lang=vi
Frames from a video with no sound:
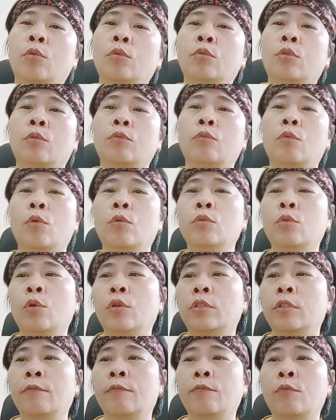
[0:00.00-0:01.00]
thành phố
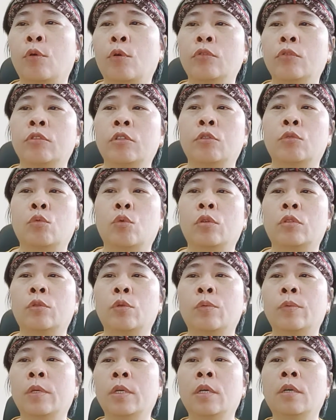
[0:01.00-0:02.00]
thuộc thành phố trực thuộc
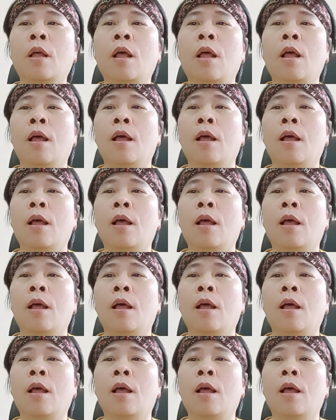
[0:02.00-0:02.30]
trung ương